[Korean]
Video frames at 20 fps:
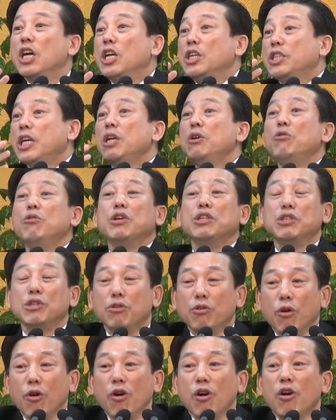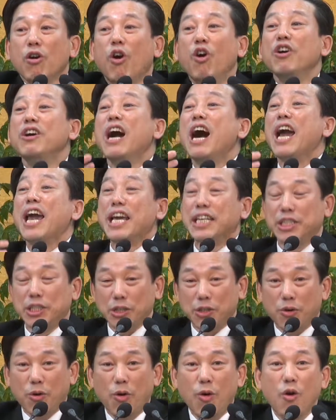새로워지고
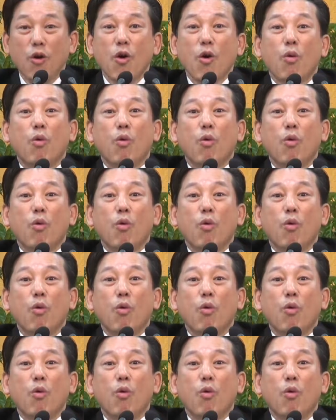건강해지고